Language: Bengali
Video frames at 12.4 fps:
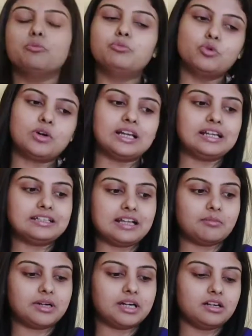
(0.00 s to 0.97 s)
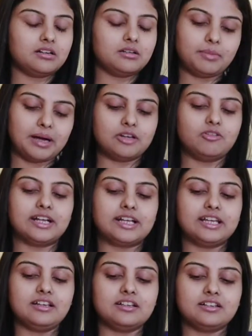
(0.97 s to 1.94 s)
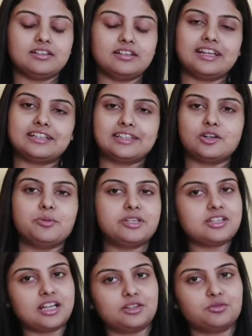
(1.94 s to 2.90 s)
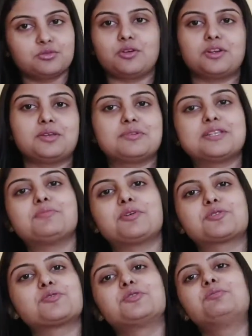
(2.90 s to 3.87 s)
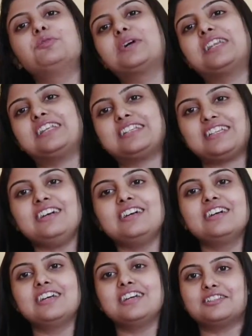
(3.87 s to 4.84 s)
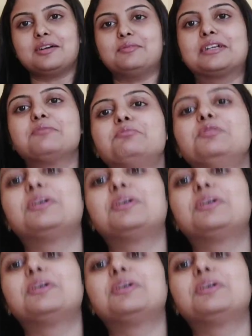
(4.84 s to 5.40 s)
ব্লু কালারটা আমার ভালো লাগে এর থেকেও বেশি শান্তনুর অনেক বেশি পছন্দ ব্লু কালারটা তো আমাকে ব্লু